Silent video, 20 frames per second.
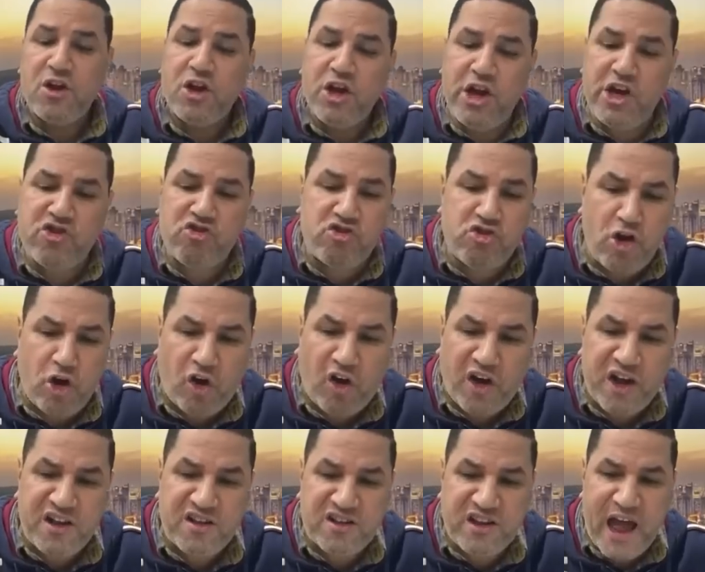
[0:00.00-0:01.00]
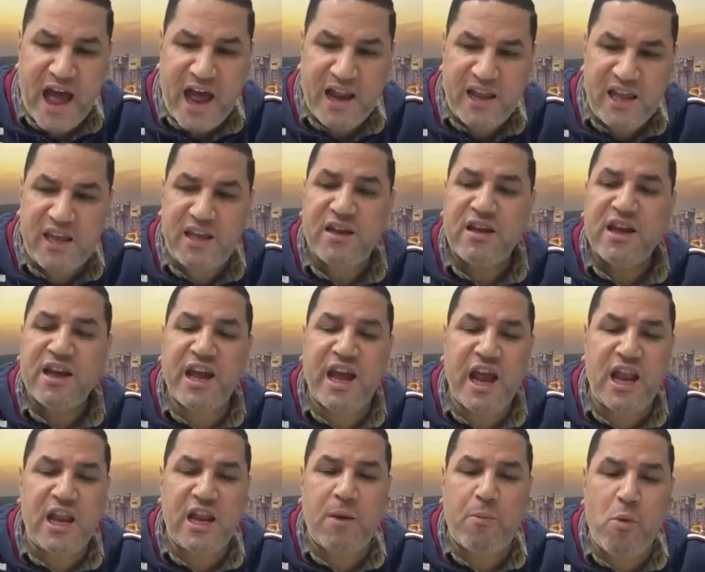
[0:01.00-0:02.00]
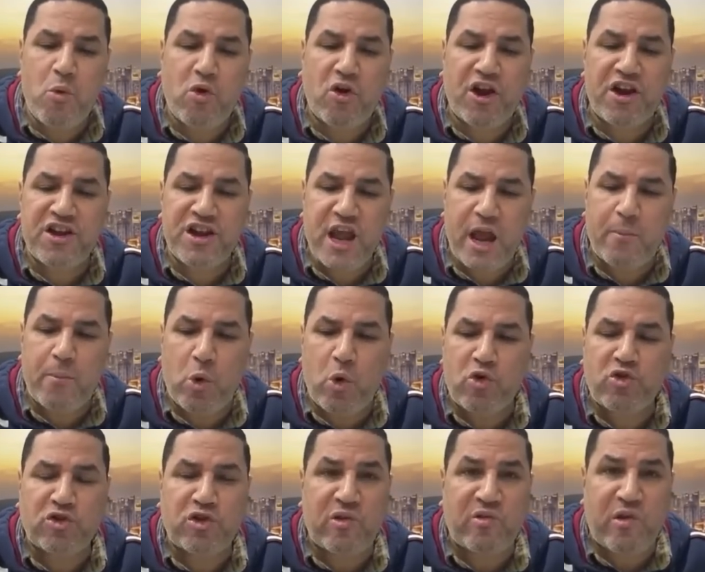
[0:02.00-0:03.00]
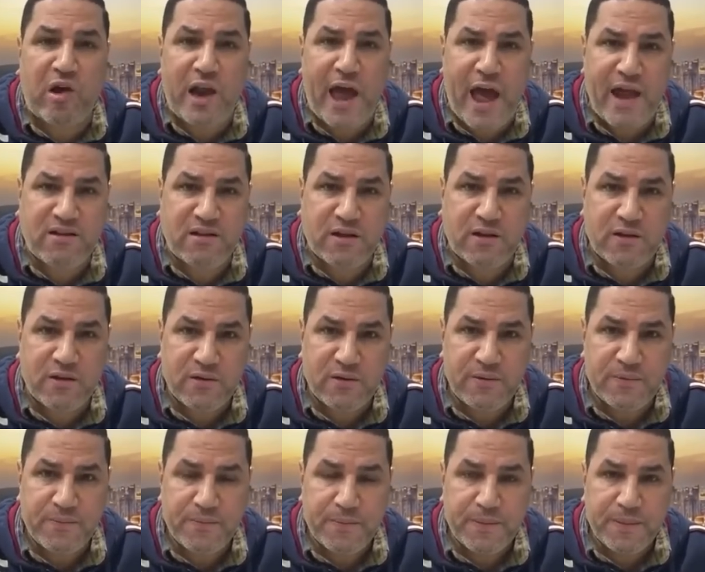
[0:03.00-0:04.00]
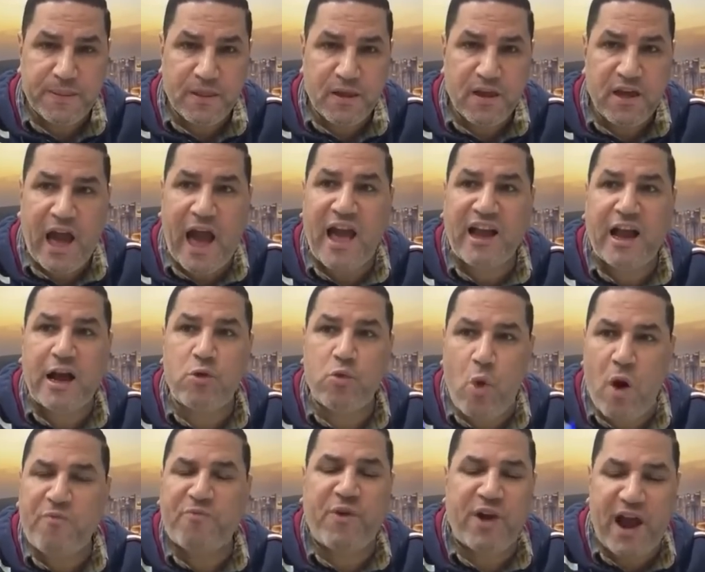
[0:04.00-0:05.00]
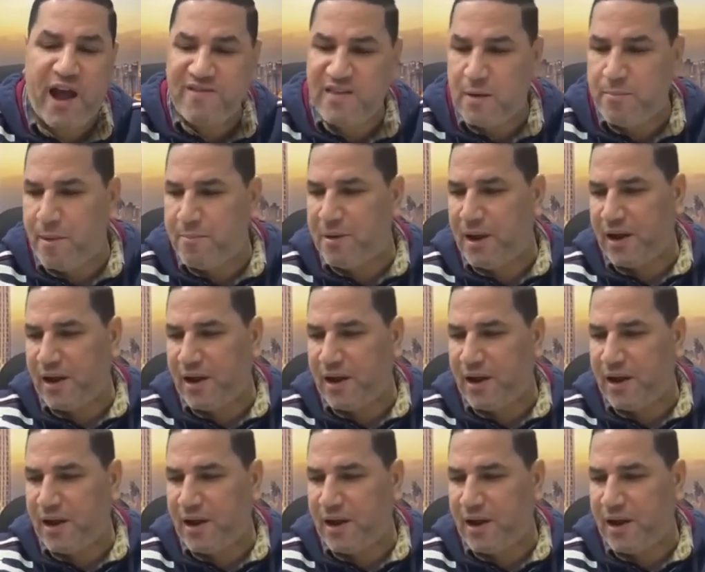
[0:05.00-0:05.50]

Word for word: الشق الثاني إيه اللي ممكن نعمل اتصالات كان نوفر هذا المبلغ